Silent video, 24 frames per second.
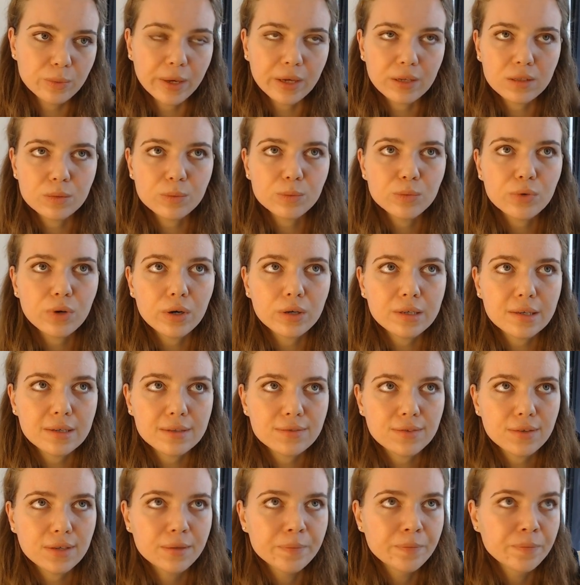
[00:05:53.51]
Par exemple, pour un
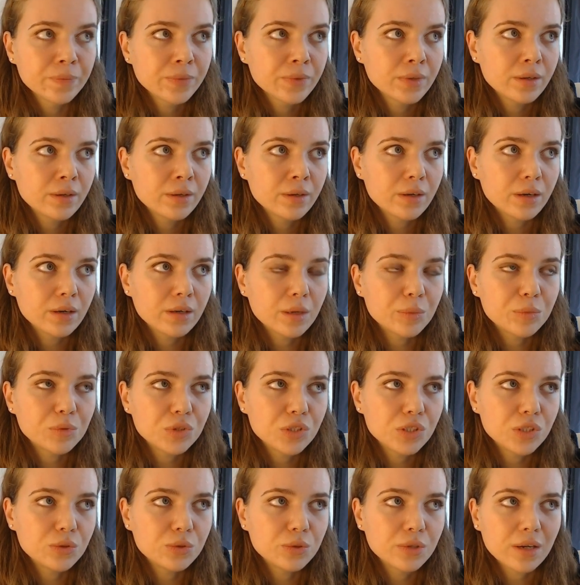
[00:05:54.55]
café, un
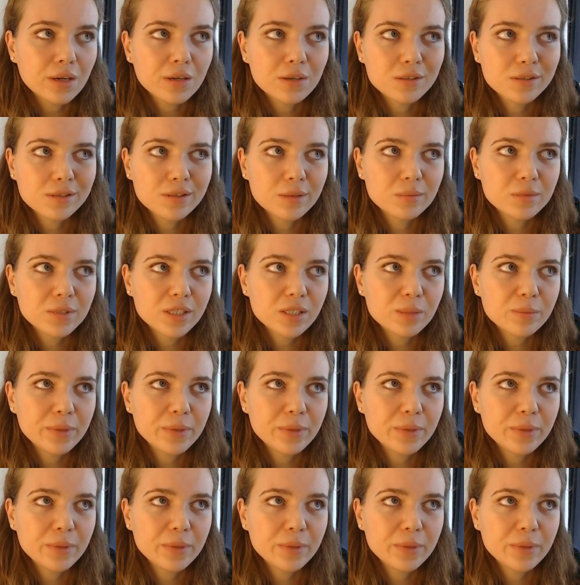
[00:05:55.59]
cappuccino ou quelque chose comme ça,